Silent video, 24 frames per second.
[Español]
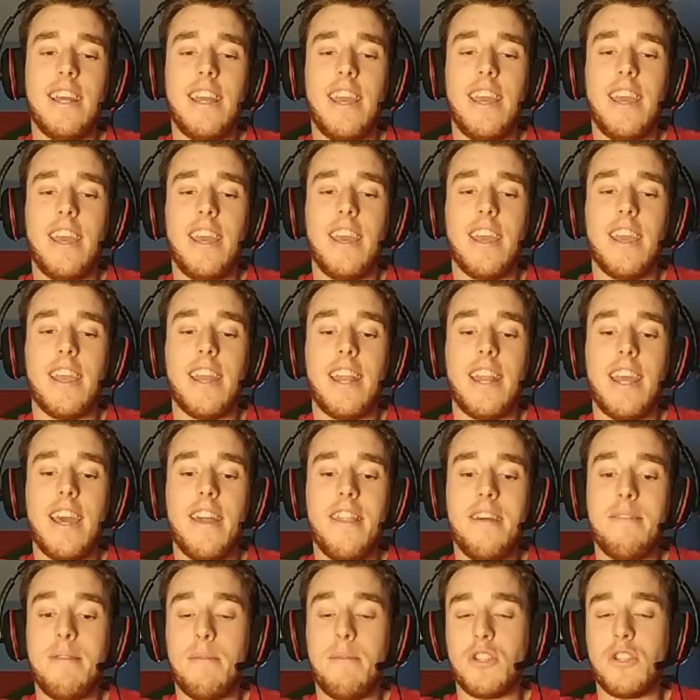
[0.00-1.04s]
eh,
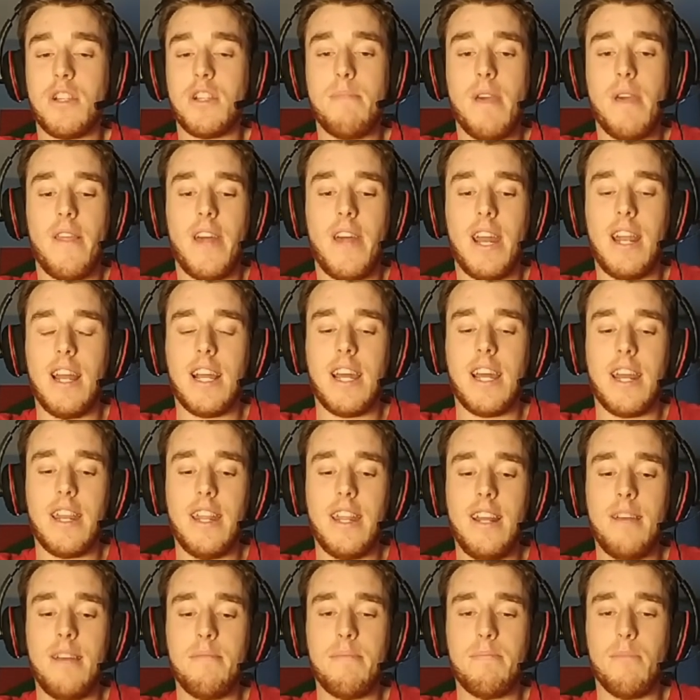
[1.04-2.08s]
creada, vamos a empezar la
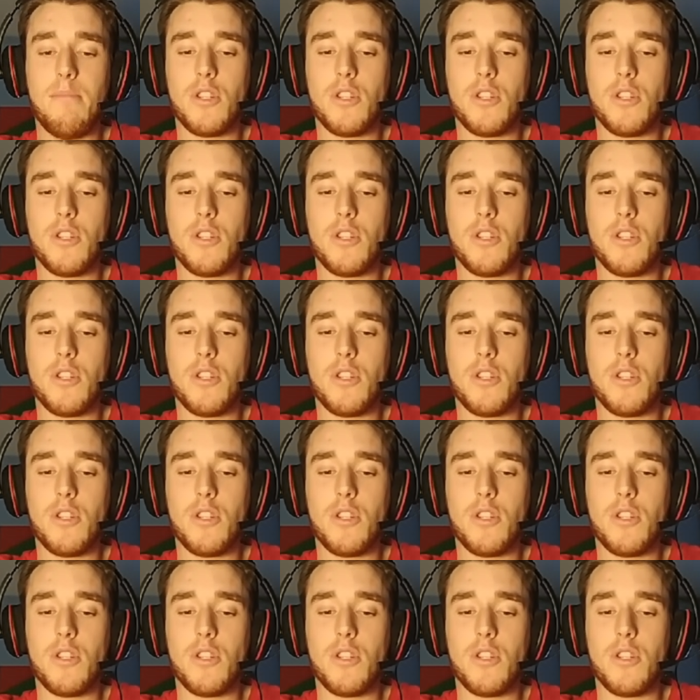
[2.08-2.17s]
carrera,